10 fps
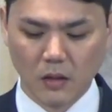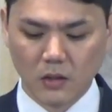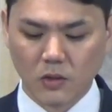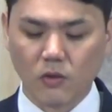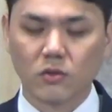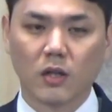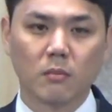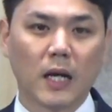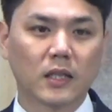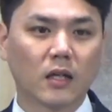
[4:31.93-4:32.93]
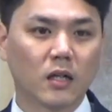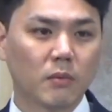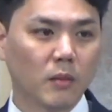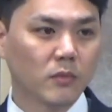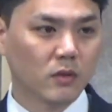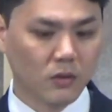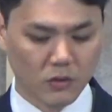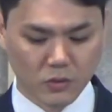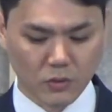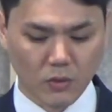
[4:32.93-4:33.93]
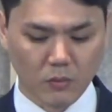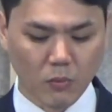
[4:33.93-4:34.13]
성전의 마당을 밟는 것으로